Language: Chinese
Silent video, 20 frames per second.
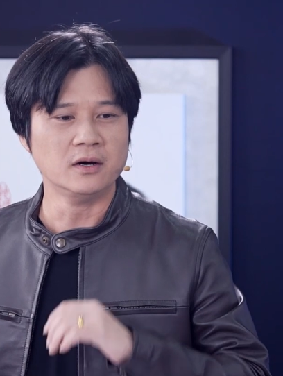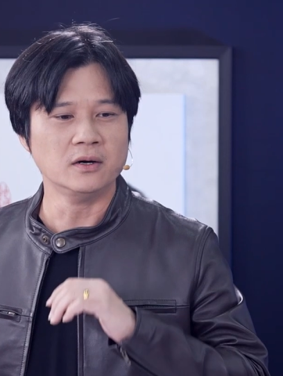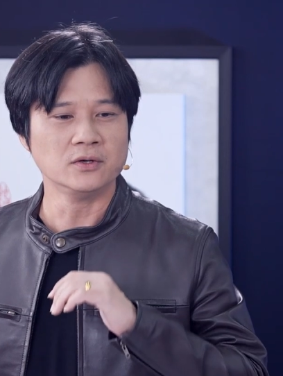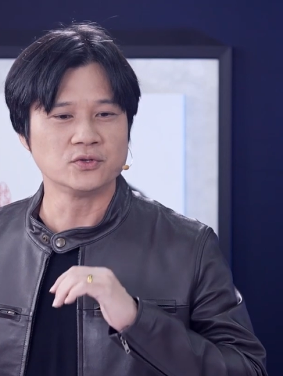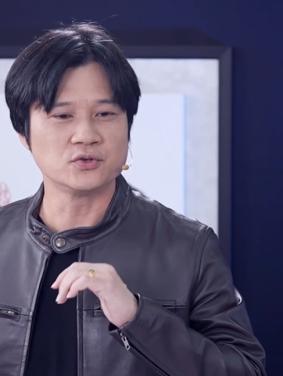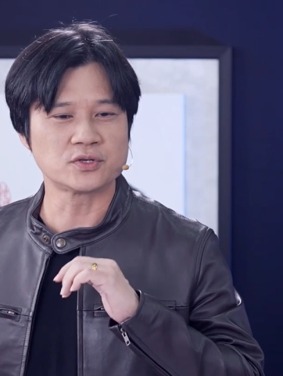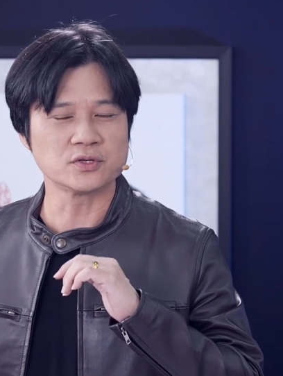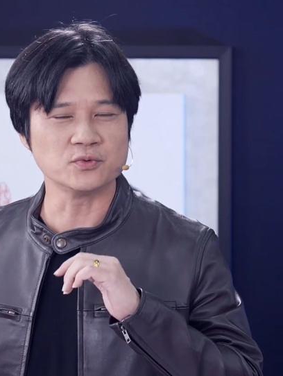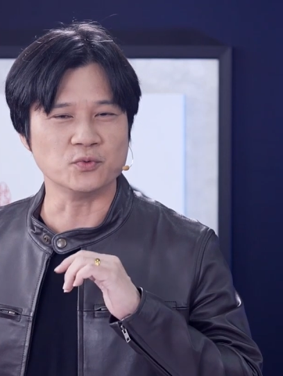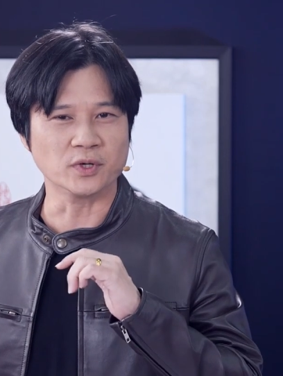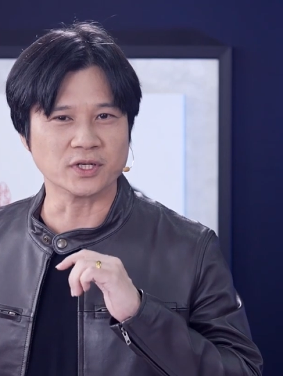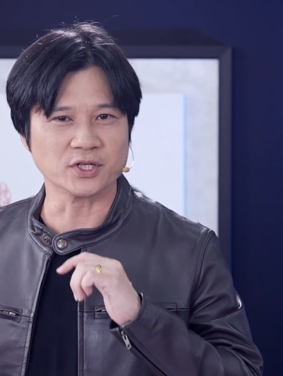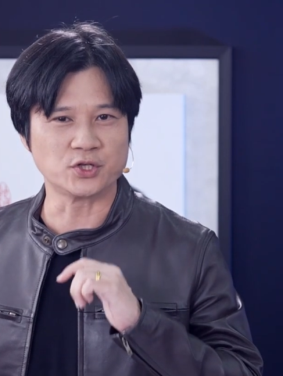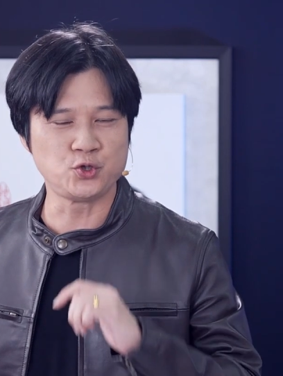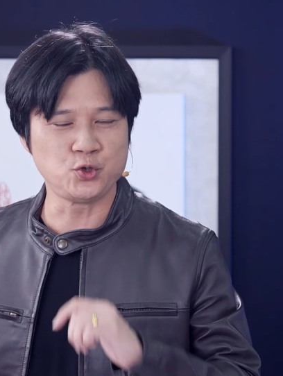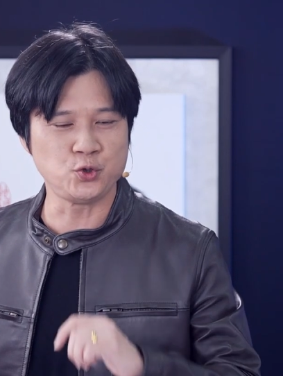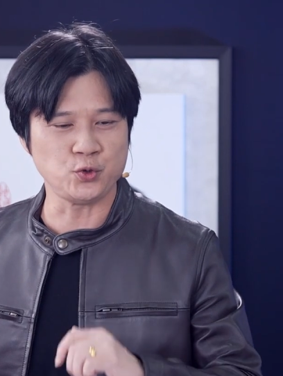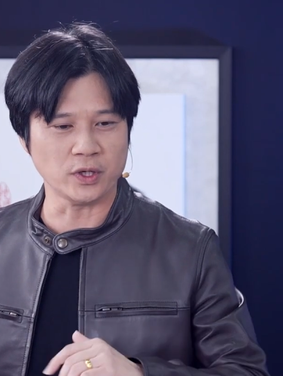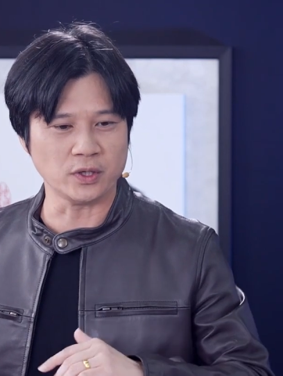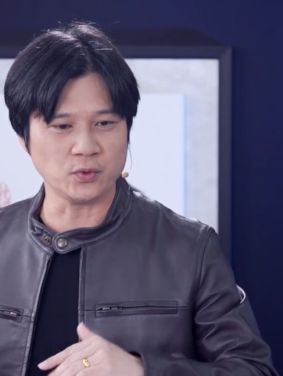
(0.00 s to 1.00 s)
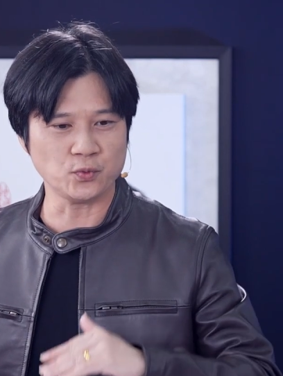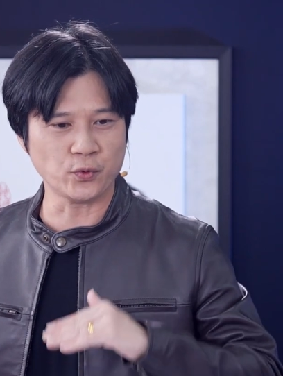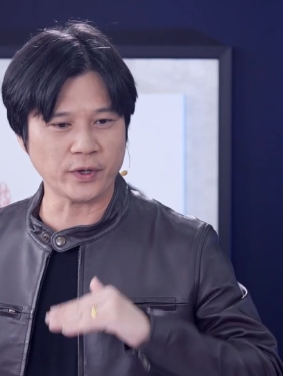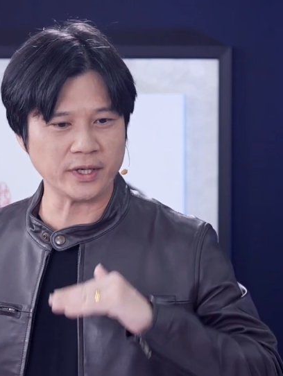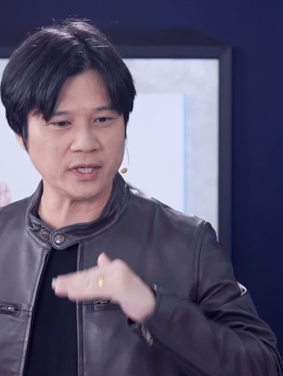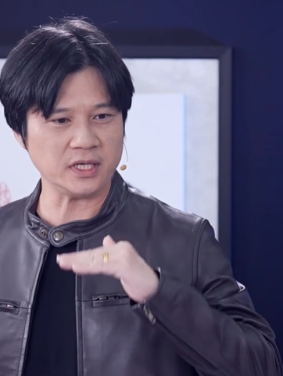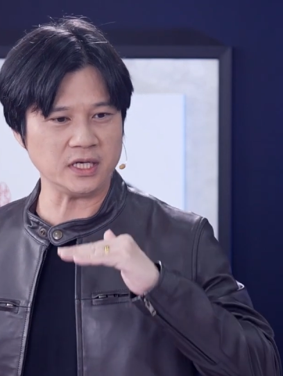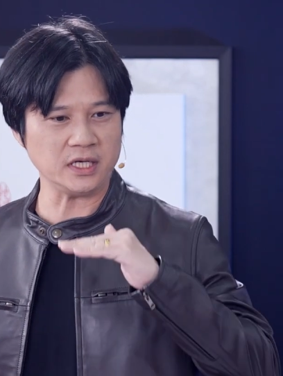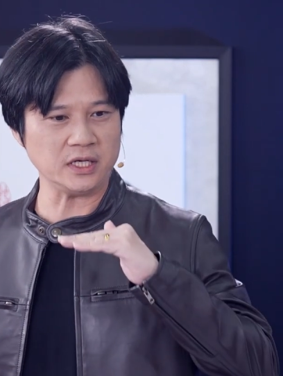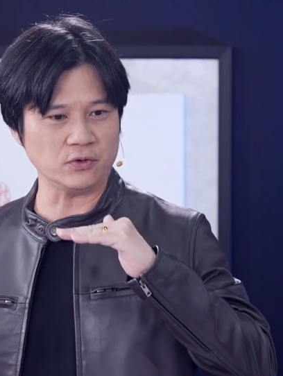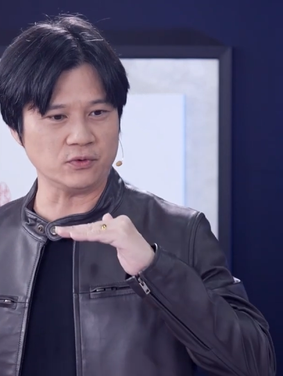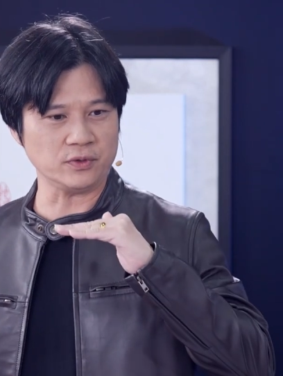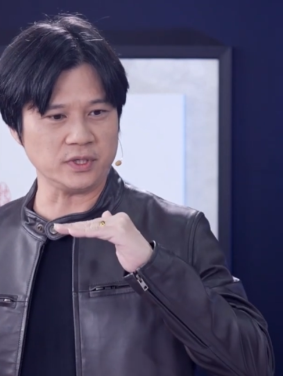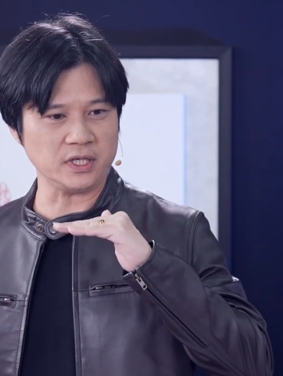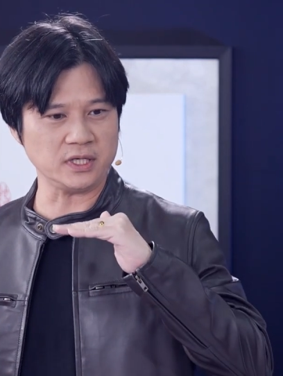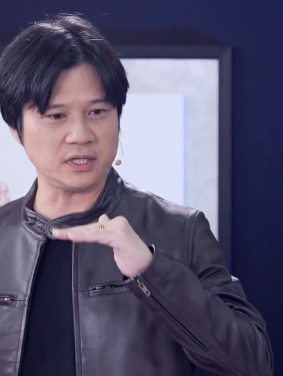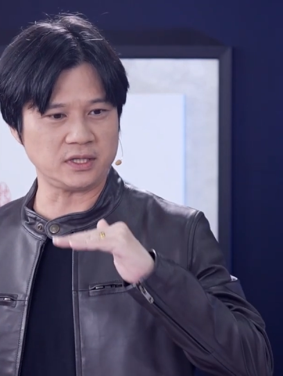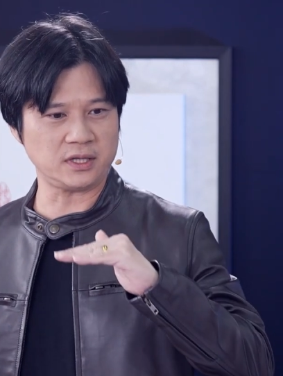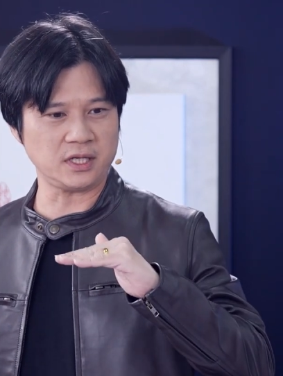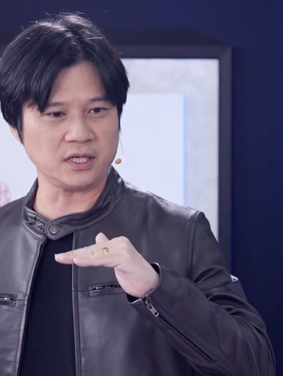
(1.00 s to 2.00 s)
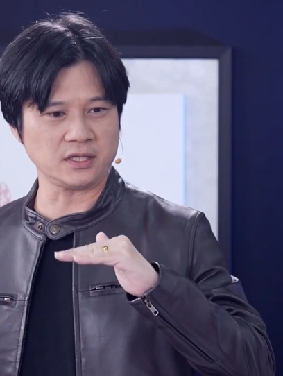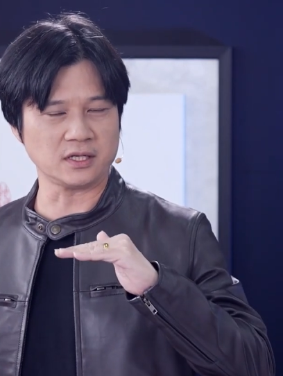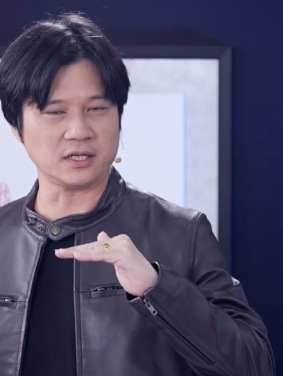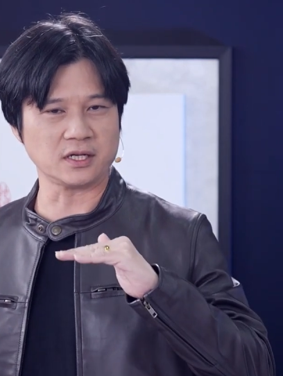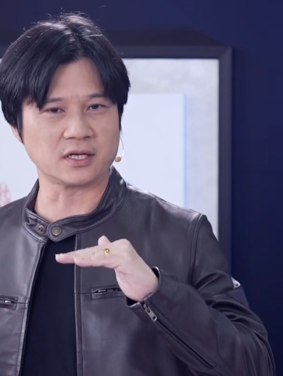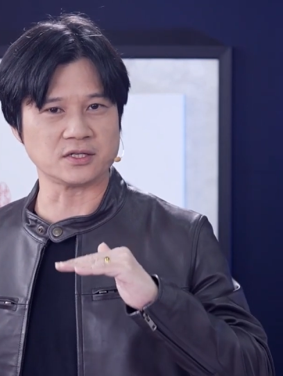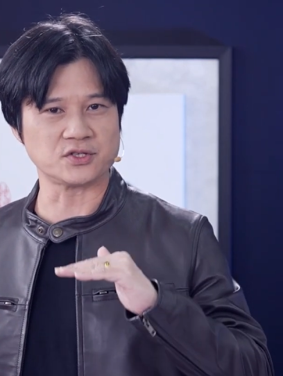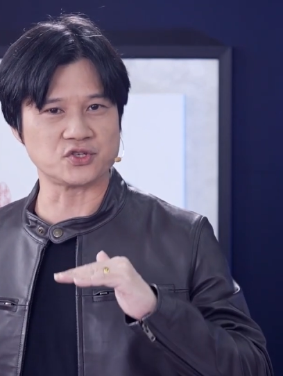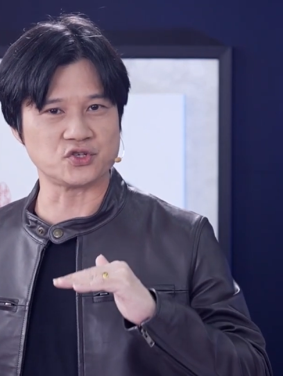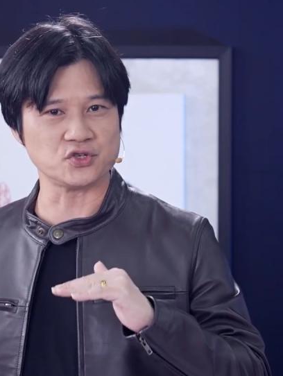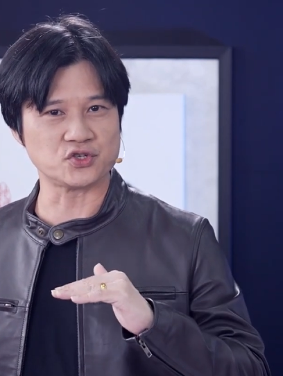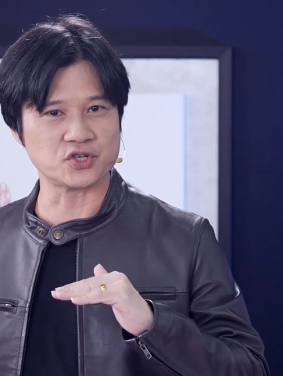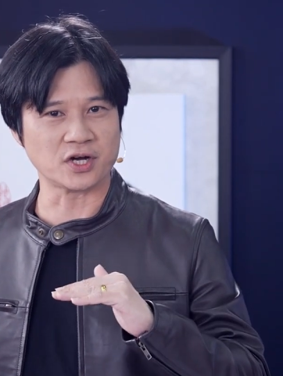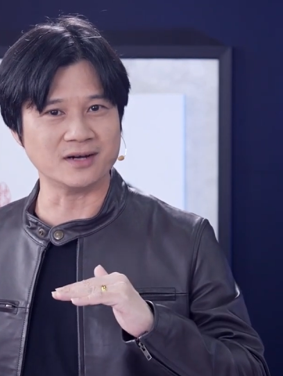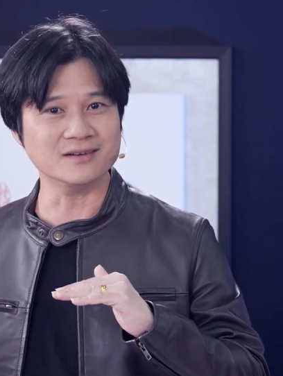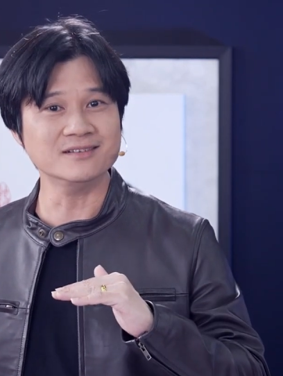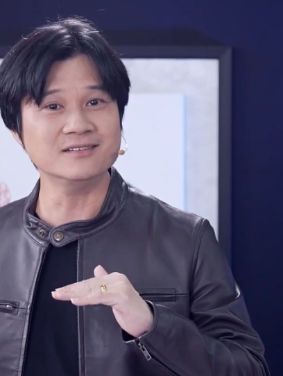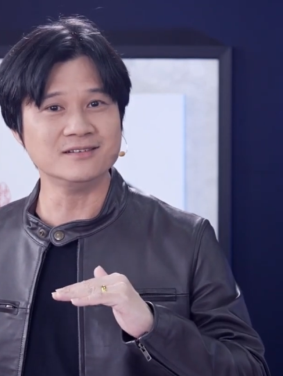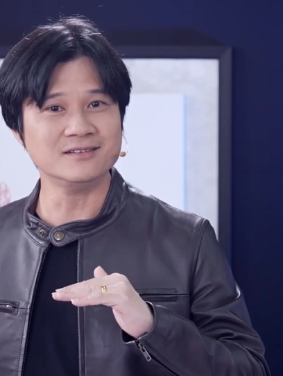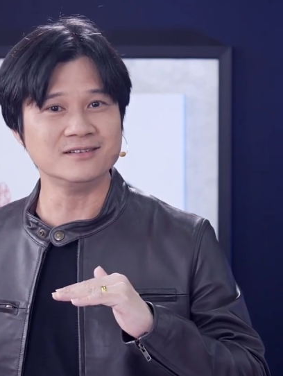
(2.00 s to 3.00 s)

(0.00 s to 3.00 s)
就是我的权威有一定的那个支撑，